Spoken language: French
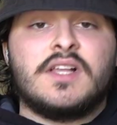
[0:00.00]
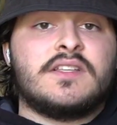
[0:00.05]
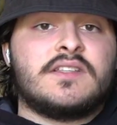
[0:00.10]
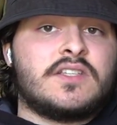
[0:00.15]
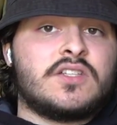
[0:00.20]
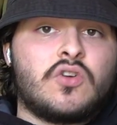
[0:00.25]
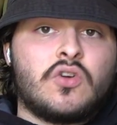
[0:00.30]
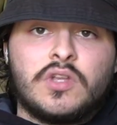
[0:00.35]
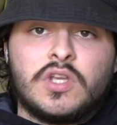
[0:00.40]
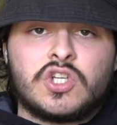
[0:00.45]

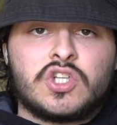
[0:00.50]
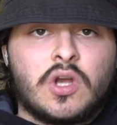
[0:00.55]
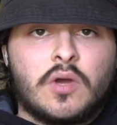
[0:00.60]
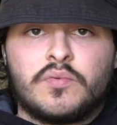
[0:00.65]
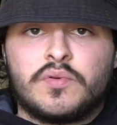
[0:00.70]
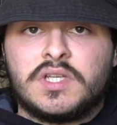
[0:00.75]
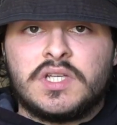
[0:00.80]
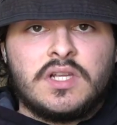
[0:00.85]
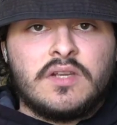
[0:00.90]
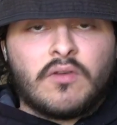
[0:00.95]
c'est que des
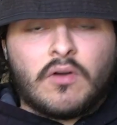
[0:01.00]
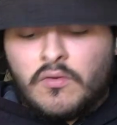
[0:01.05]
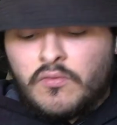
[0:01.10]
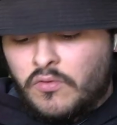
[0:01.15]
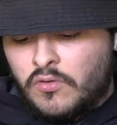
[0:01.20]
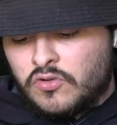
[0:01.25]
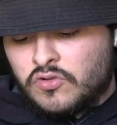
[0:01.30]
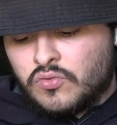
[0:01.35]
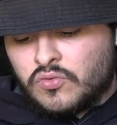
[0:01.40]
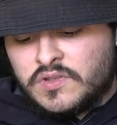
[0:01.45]
shops qui livrent en
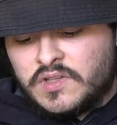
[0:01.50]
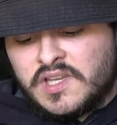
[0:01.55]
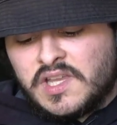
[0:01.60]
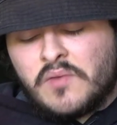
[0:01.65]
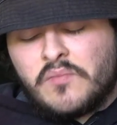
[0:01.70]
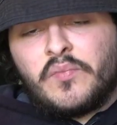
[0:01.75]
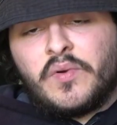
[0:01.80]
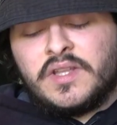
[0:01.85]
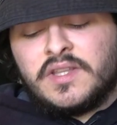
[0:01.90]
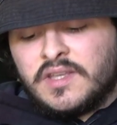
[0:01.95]
France, donc ça il n'y
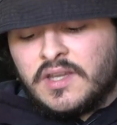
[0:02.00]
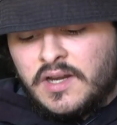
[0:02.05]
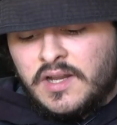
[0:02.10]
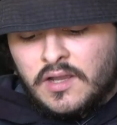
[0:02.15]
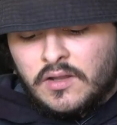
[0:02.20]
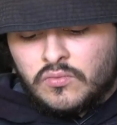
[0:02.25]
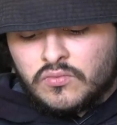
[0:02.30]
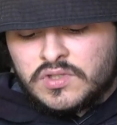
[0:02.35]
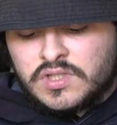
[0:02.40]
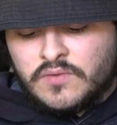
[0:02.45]
a pas de
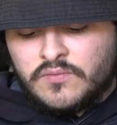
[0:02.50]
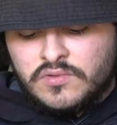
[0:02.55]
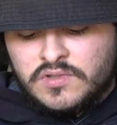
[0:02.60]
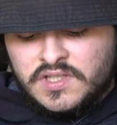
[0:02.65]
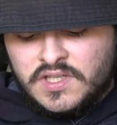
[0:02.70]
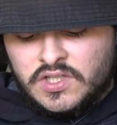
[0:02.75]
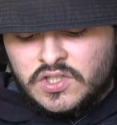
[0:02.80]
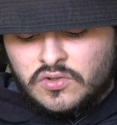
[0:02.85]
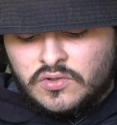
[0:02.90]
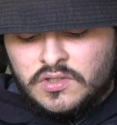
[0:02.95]
galère, donc c'est à vous de
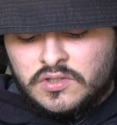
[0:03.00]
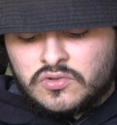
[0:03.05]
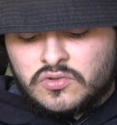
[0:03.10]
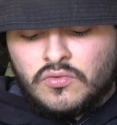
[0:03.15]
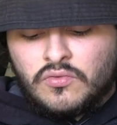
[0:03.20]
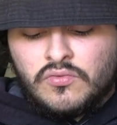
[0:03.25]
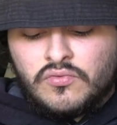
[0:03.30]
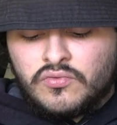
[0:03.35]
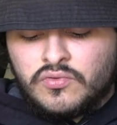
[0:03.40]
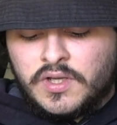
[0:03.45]
sélectionner ce
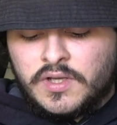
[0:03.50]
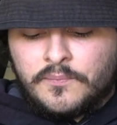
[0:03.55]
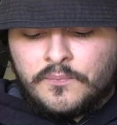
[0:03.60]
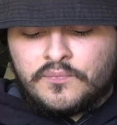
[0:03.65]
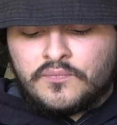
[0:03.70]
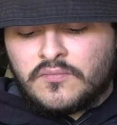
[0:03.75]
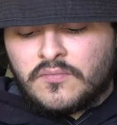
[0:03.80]
que vous voulez.